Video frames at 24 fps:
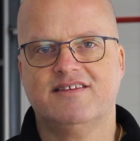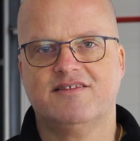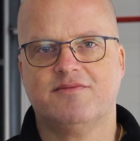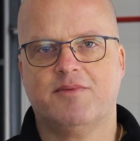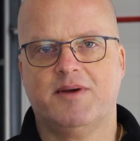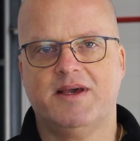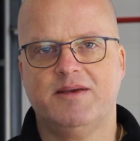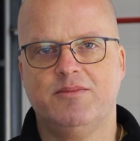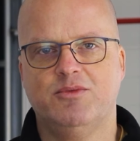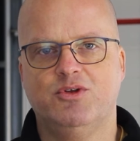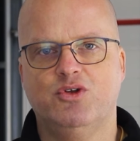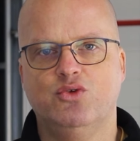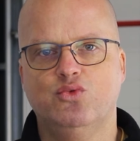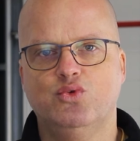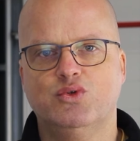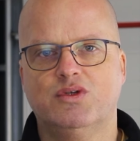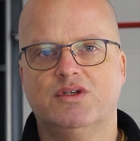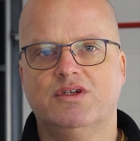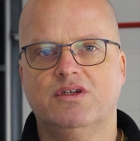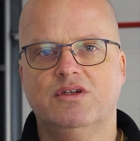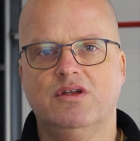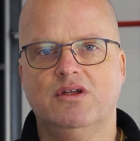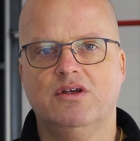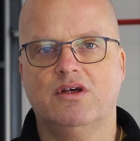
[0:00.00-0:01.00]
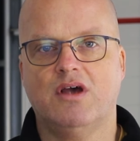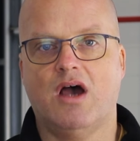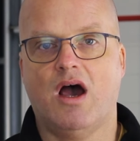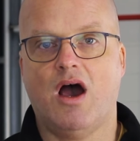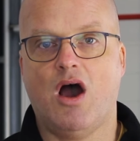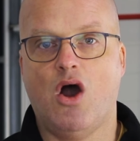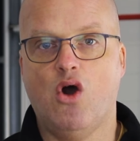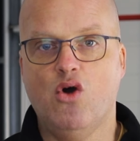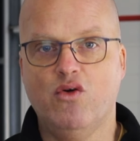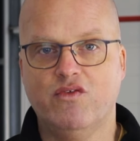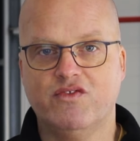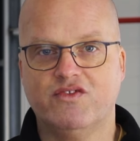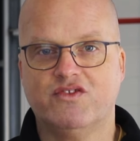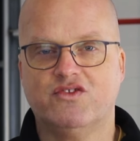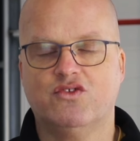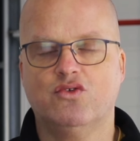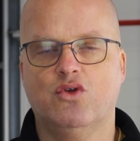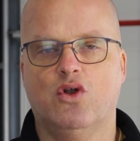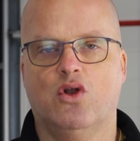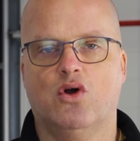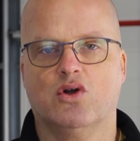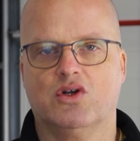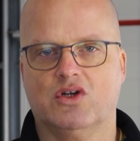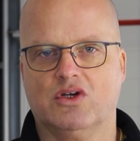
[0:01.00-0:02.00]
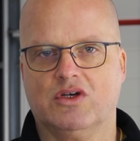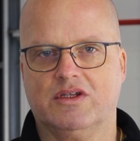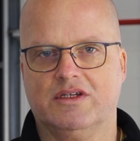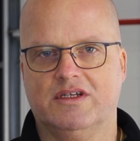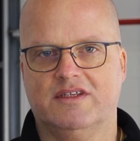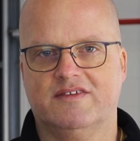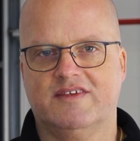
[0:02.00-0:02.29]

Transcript: zwei Minuten aufzulockern.